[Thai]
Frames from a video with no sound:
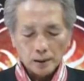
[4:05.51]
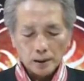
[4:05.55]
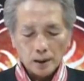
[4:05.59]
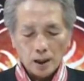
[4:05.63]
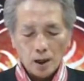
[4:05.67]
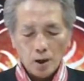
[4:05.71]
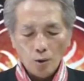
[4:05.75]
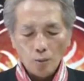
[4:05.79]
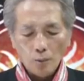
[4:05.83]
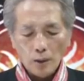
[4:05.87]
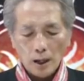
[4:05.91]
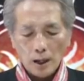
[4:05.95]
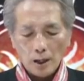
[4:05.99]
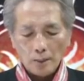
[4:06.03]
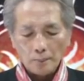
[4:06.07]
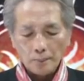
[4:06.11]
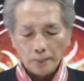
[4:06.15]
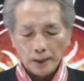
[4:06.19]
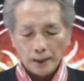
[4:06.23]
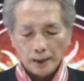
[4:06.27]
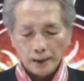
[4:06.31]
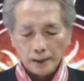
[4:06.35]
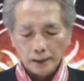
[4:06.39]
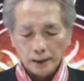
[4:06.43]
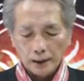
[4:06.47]
เข้ามา
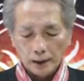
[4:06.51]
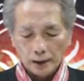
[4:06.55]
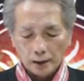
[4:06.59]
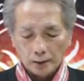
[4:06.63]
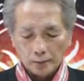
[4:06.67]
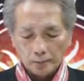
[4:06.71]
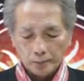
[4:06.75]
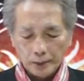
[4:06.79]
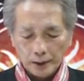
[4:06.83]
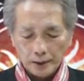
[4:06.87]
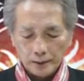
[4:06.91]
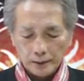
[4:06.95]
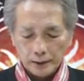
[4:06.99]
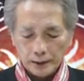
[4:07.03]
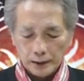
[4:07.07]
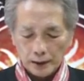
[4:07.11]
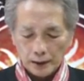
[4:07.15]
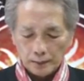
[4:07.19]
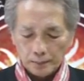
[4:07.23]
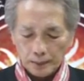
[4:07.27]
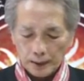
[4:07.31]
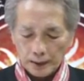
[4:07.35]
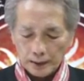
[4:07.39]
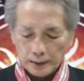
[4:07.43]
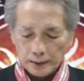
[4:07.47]
เป็นหนึ่งเป็นสี่
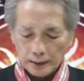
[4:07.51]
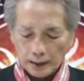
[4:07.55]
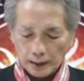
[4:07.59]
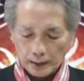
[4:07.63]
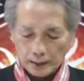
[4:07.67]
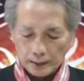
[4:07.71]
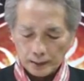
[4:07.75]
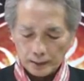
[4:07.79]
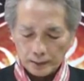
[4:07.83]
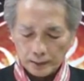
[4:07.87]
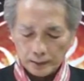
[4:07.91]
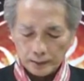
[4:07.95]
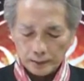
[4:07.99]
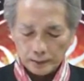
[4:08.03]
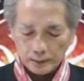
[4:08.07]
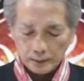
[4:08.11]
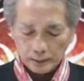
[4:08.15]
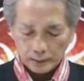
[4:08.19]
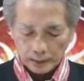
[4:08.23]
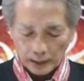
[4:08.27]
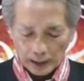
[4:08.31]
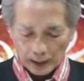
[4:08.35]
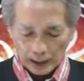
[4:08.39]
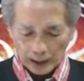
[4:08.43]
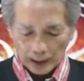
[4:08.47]
เป็นเจ็ด
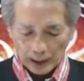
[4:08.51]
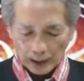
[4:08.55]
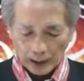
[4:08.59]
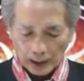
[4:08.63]
แก่